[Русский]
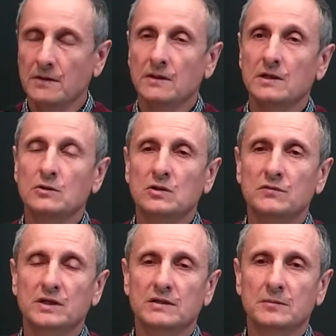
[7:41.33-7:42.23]
И оно
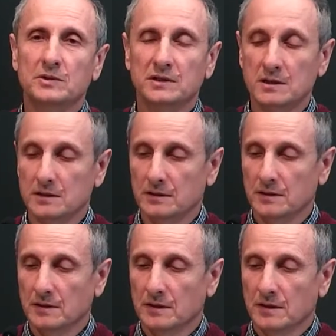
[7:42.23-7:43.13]
говорит нам так,
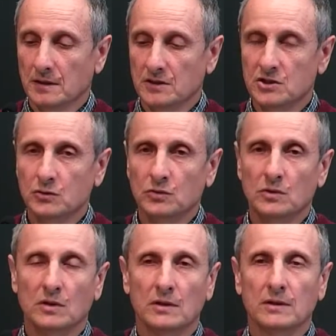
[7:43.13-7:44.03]

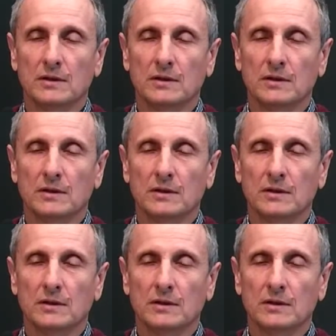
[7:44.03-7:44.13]
что